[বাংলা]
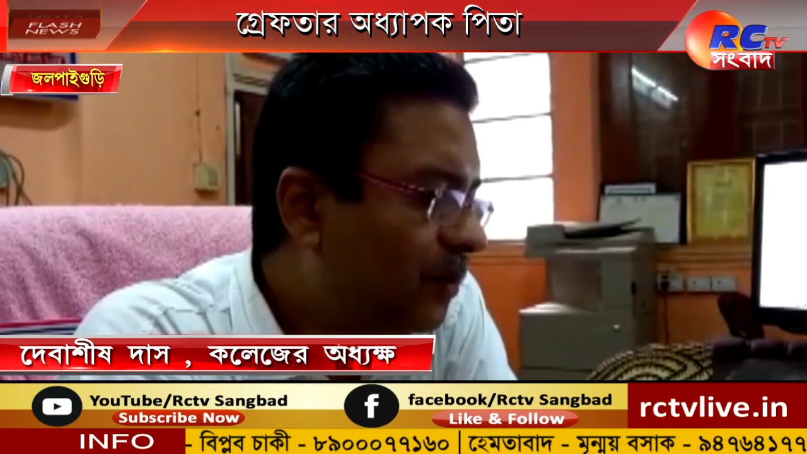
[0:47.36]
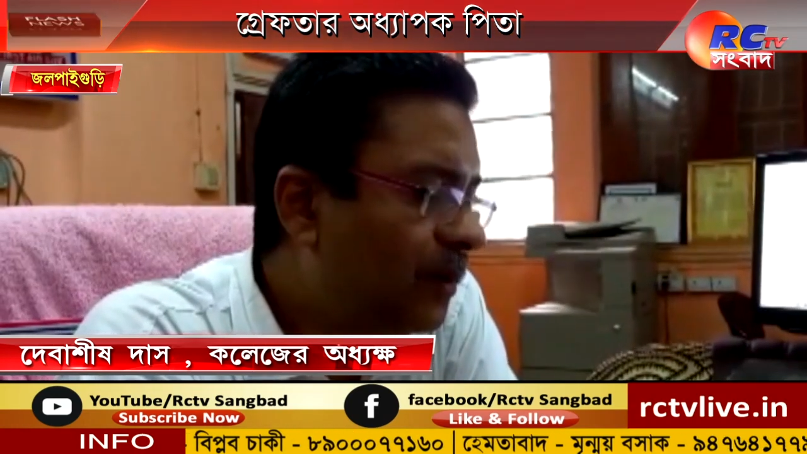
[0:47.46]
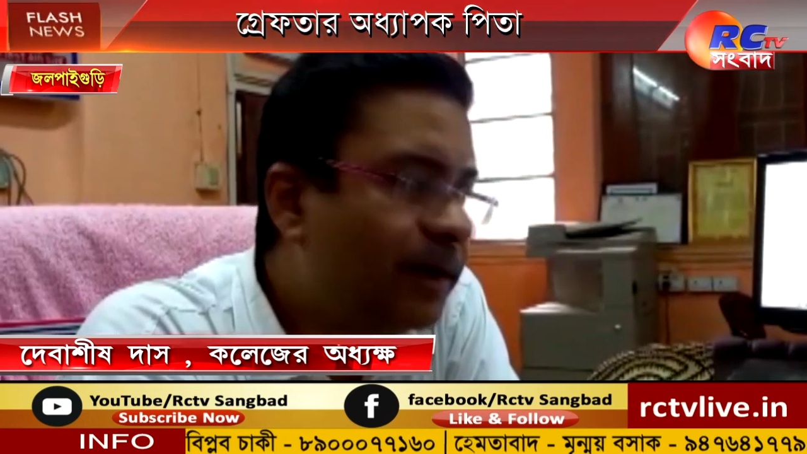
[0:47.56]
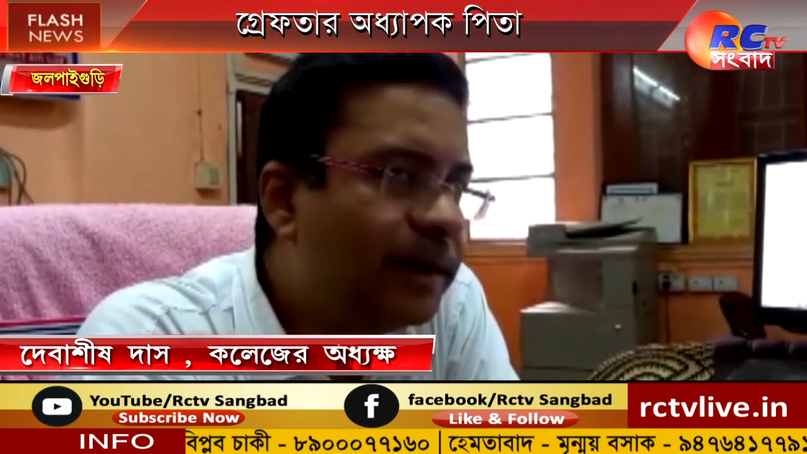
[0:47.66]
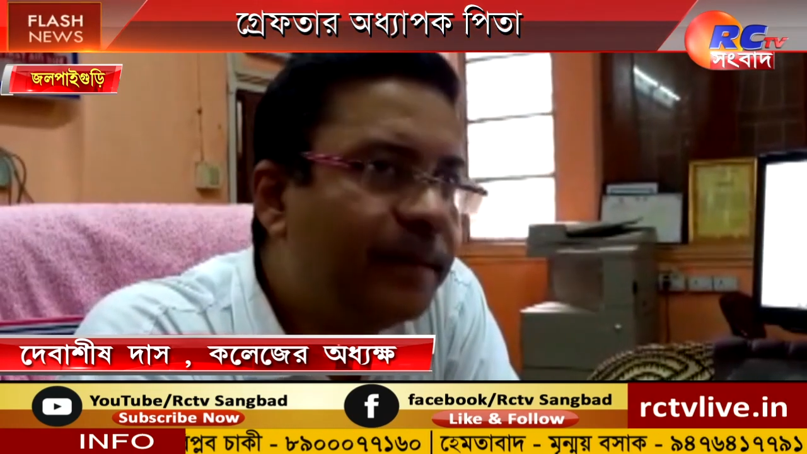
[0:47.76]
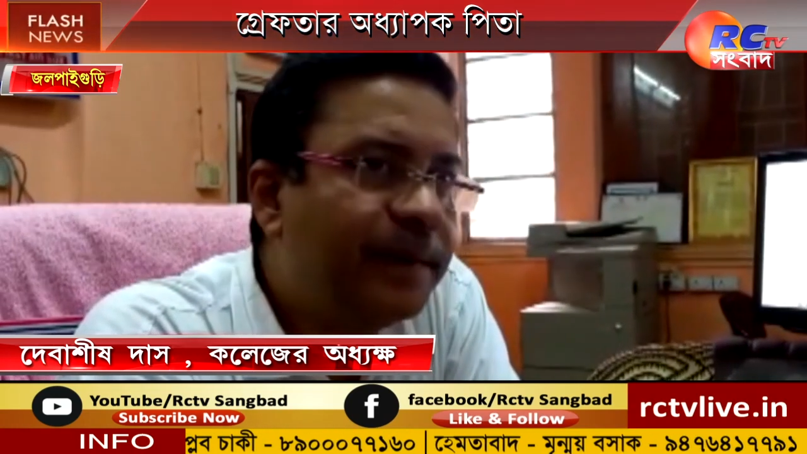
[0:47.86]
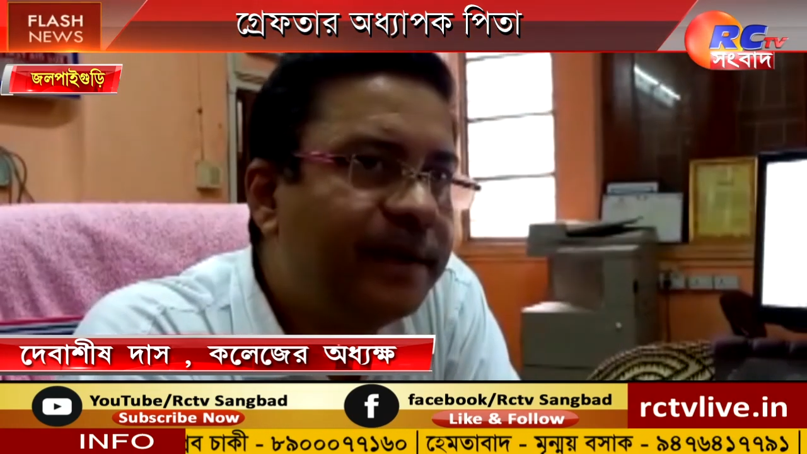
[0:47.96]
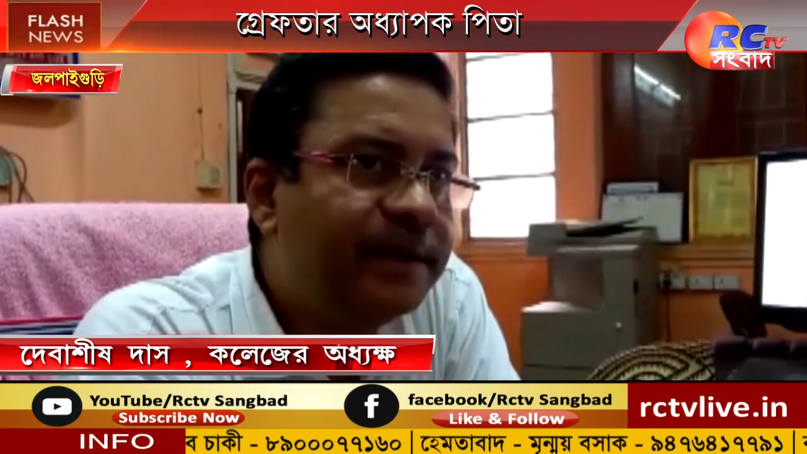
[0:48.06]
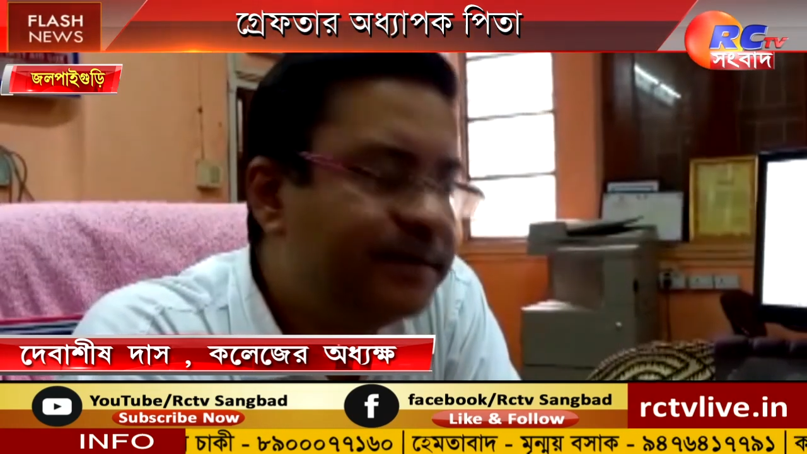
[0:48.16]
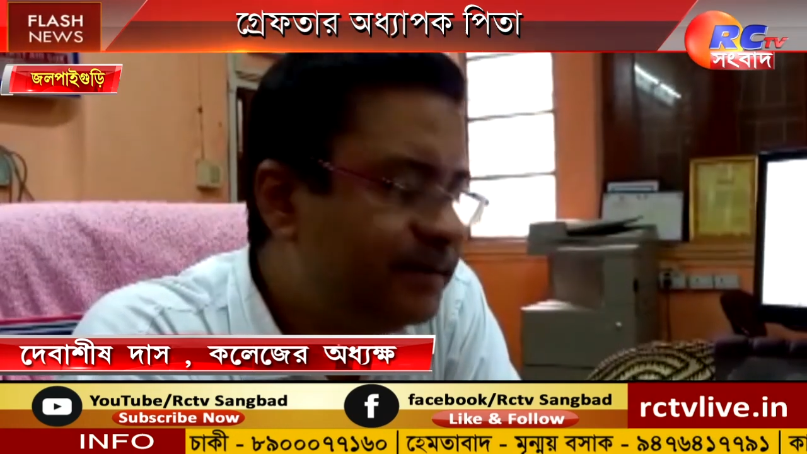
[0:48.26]
ওনার নামের
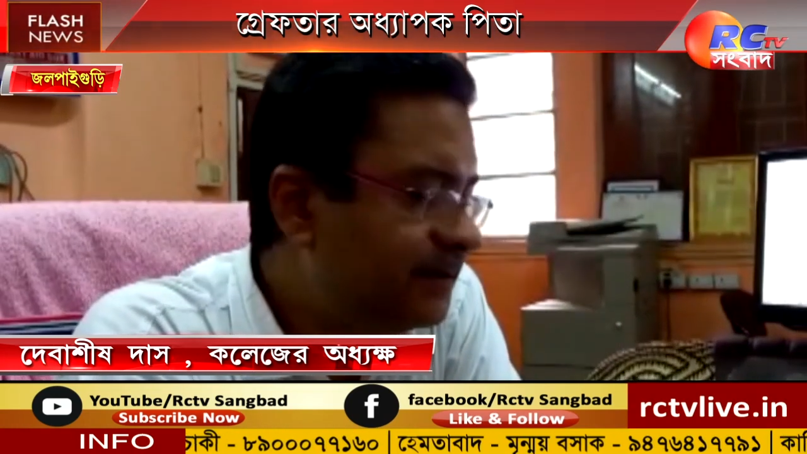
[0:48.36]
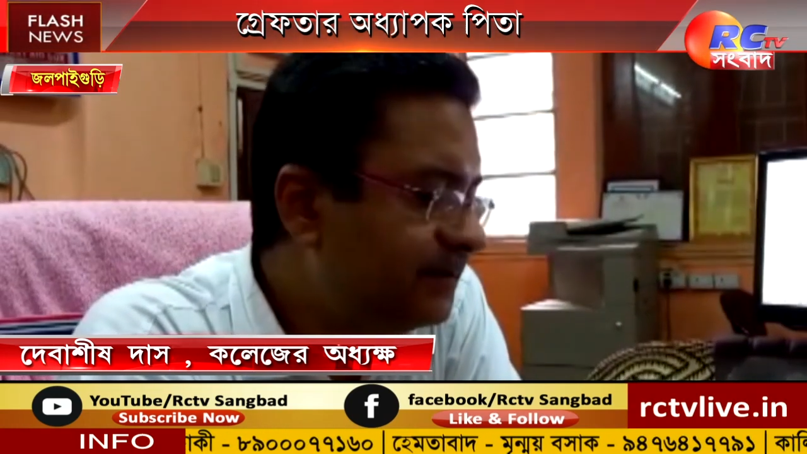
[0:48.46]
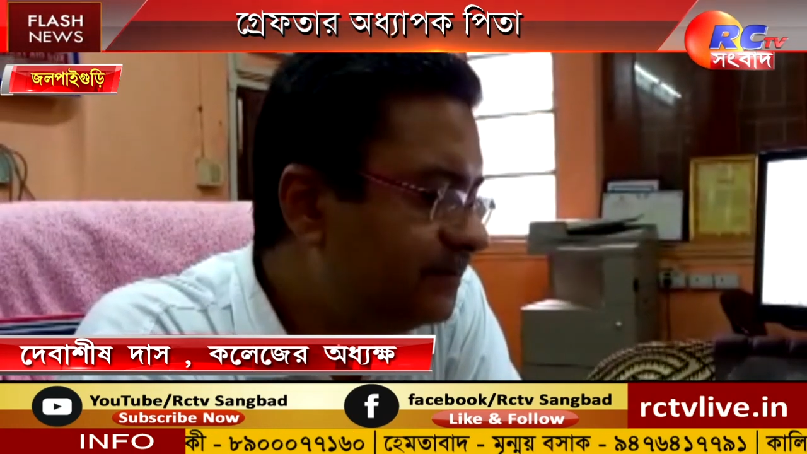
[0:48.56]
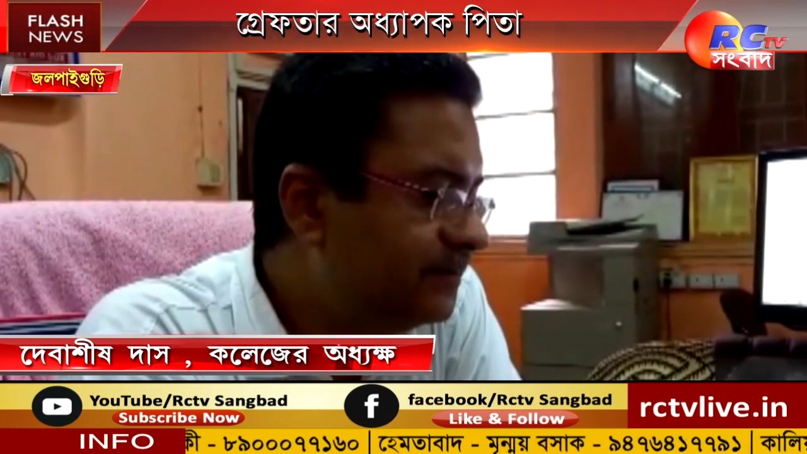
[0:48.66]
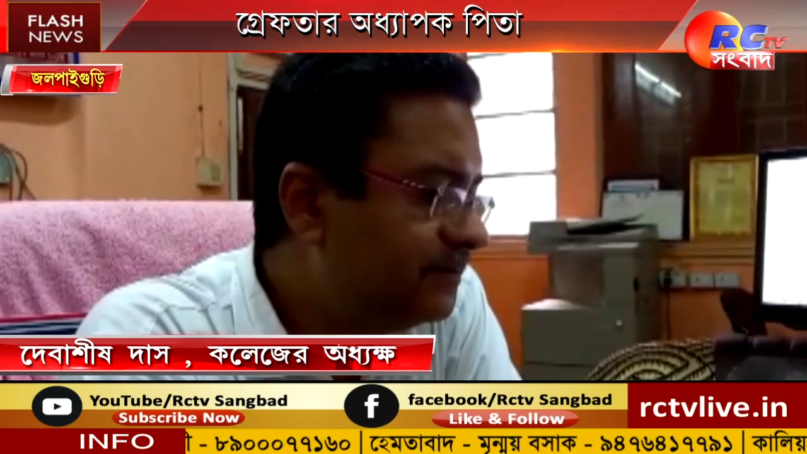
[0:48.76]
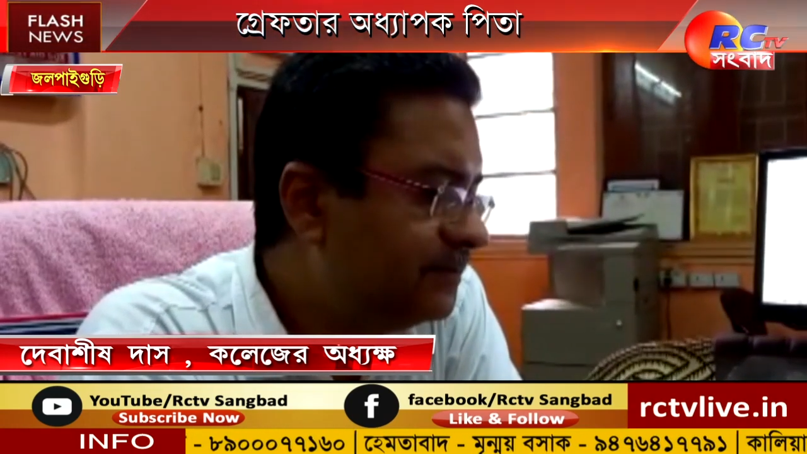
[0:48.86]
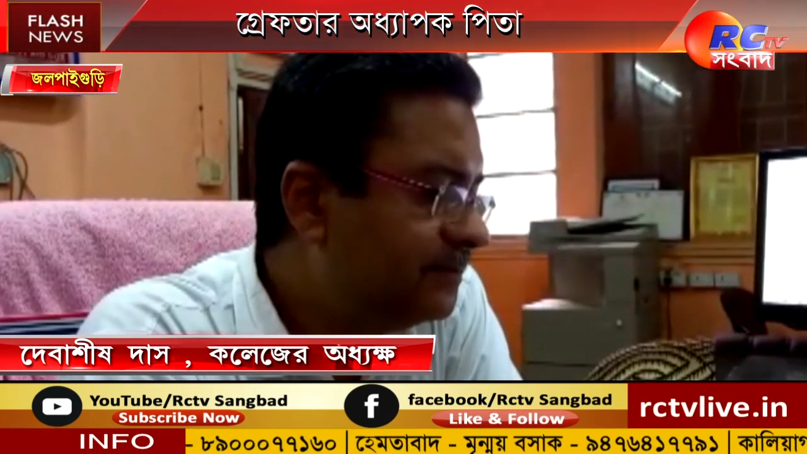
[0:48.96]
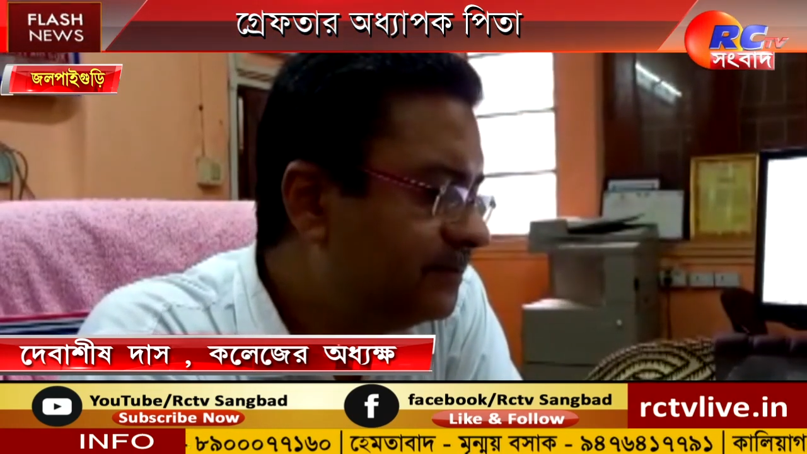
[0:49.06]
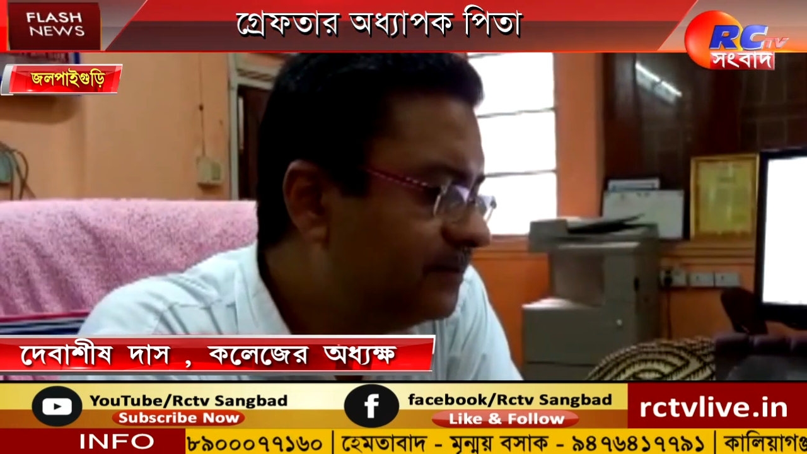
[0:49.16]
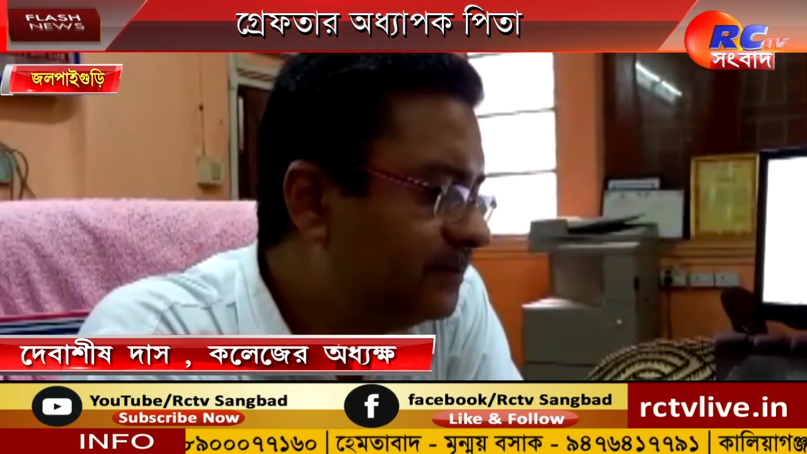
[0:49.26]
এগেনস্টে
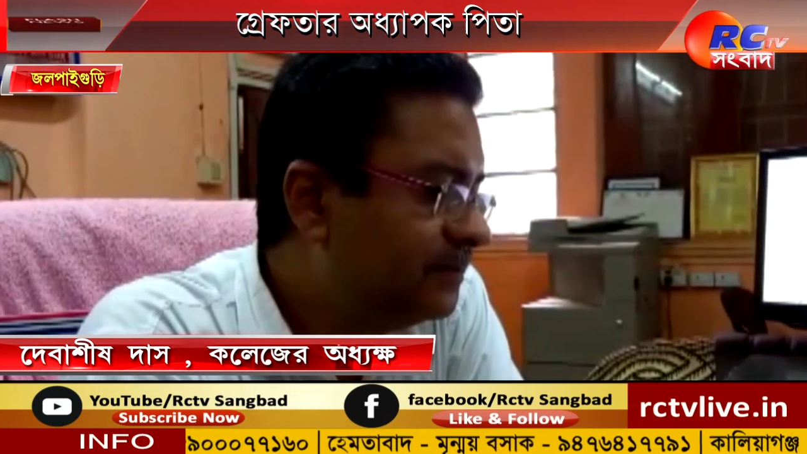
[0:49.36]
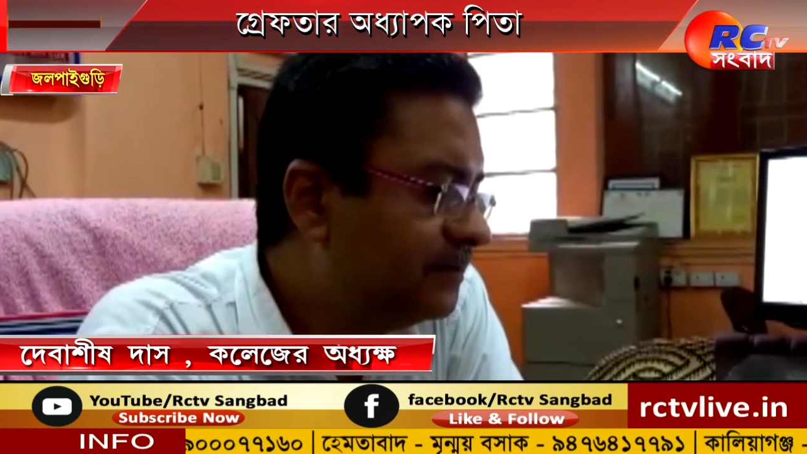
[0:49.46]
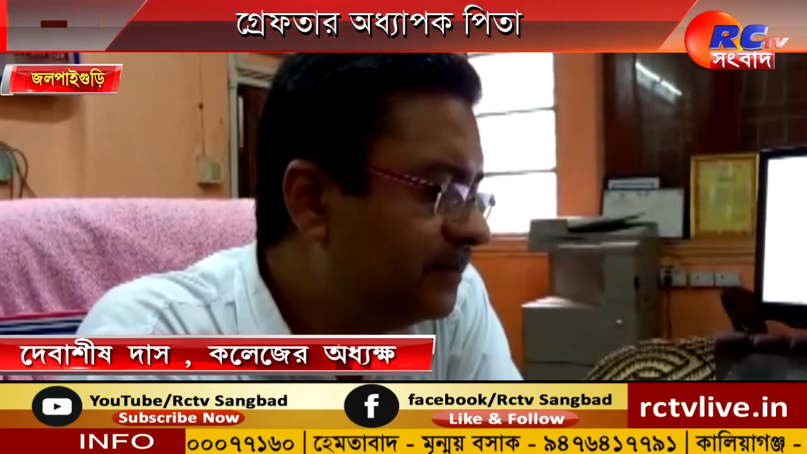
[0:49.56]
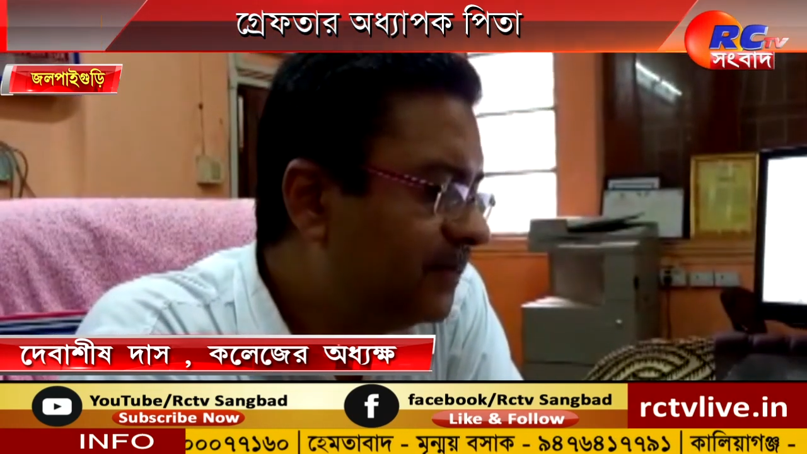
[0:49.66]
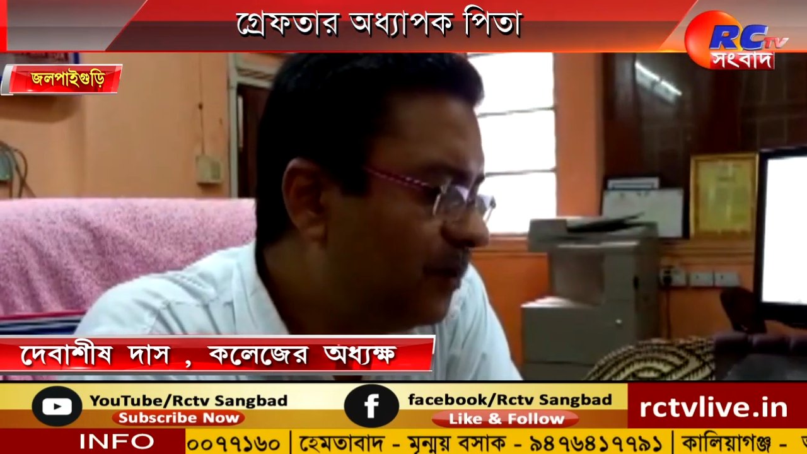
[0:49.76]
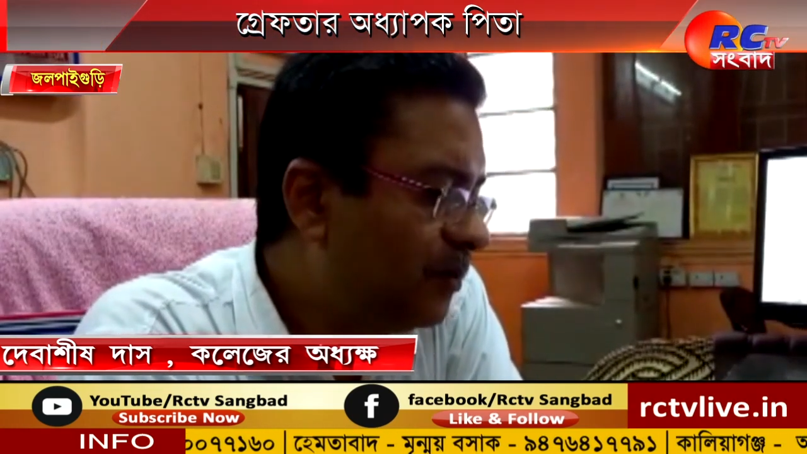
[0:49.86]
যে